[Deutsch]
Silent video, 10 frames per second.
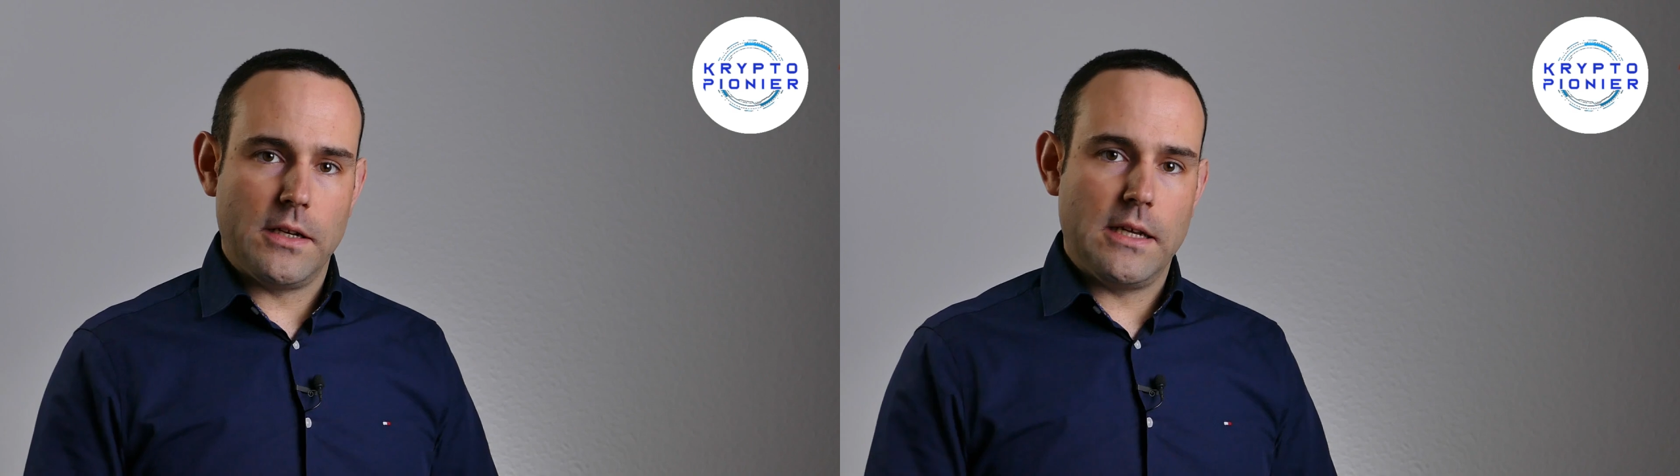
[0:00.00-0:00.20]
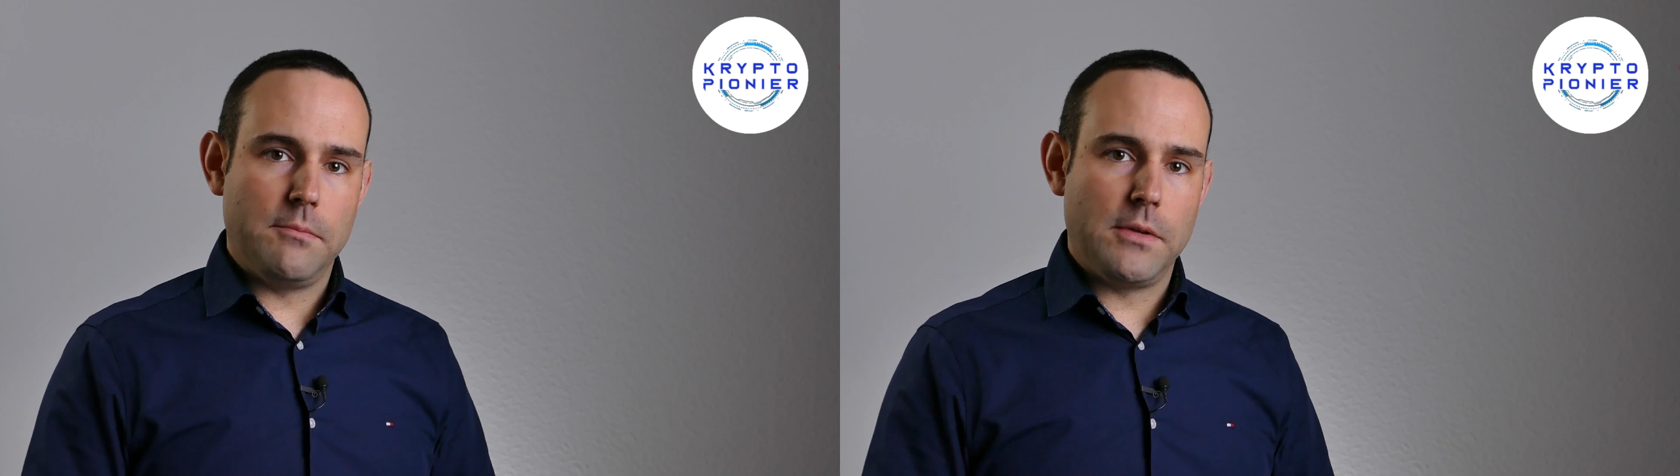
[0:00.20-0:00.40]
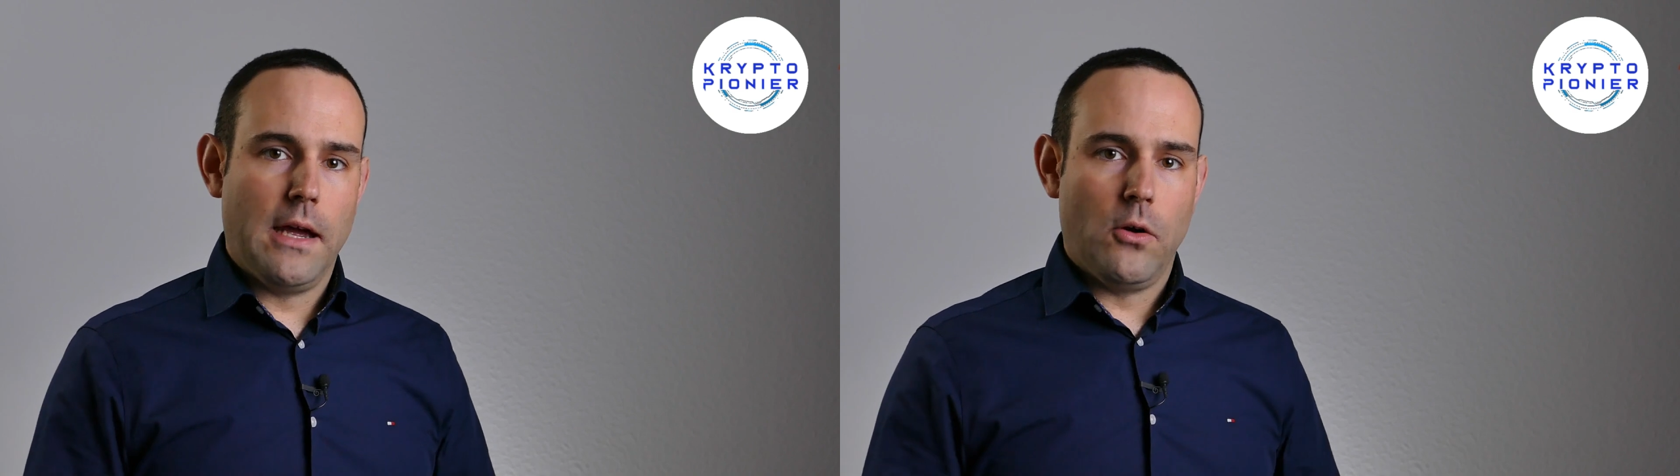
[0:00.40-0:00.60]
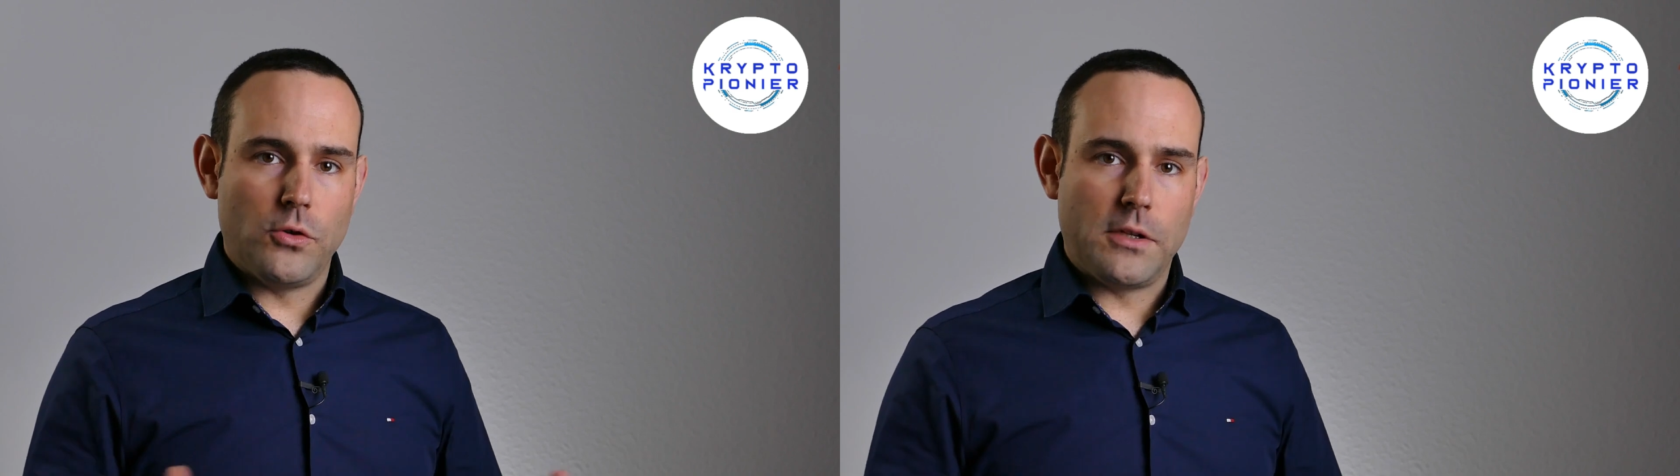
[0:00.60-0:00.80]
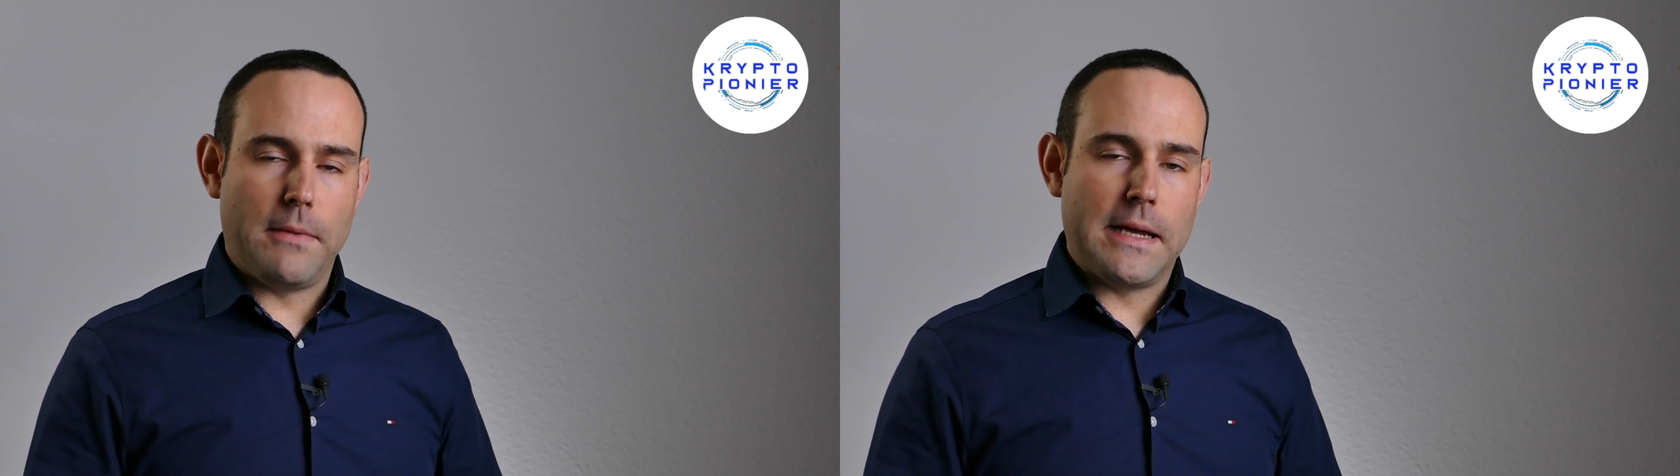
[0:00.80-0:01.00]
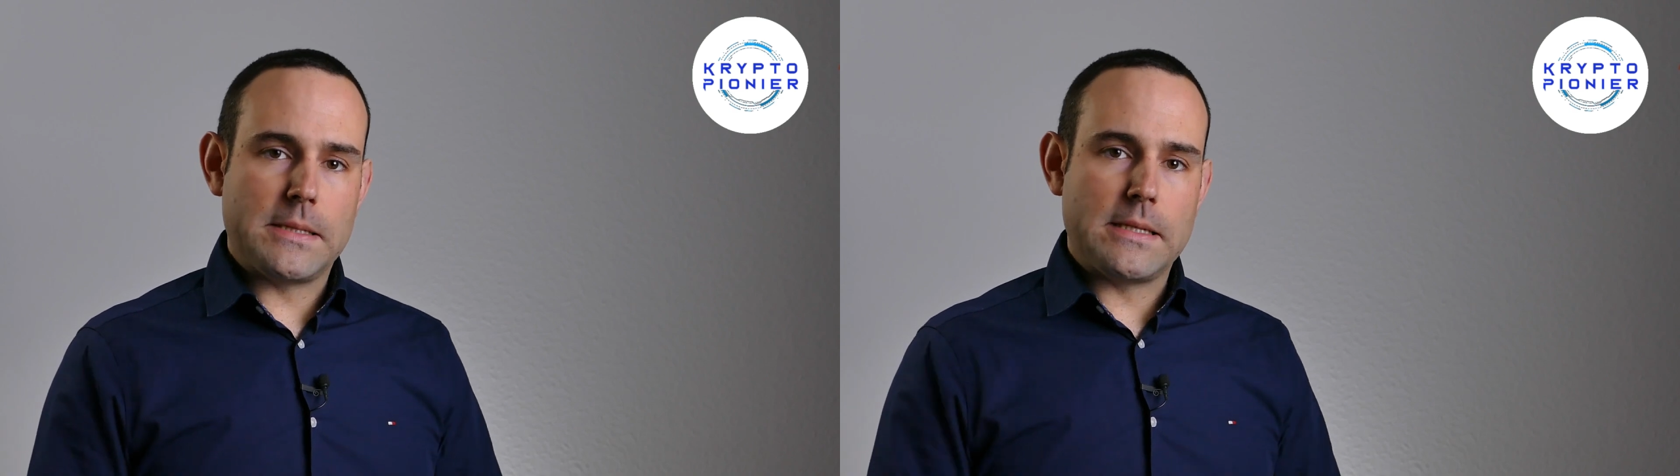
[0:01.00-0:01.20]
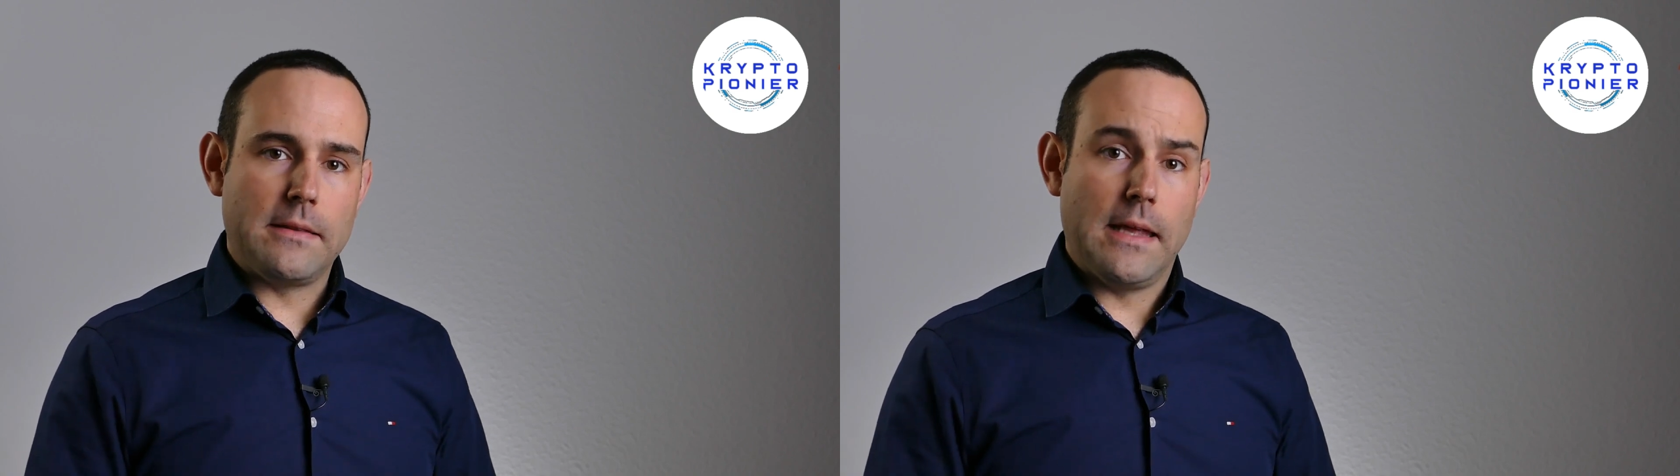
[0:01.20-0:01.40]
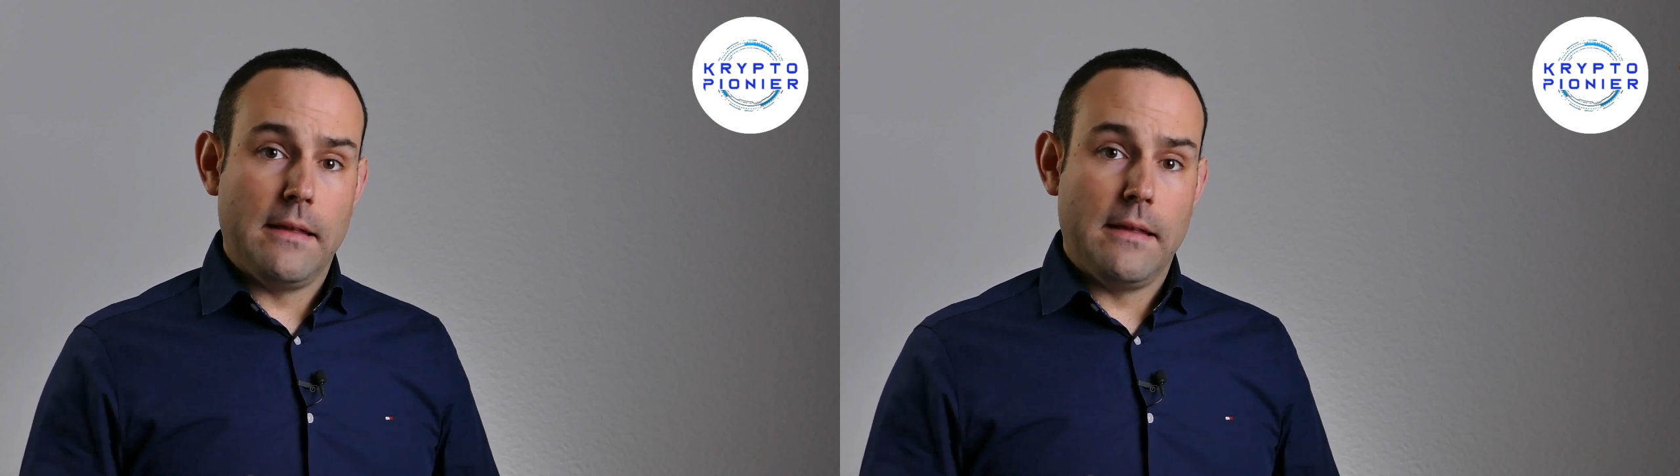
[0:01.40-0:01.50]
gibt oder Mindset,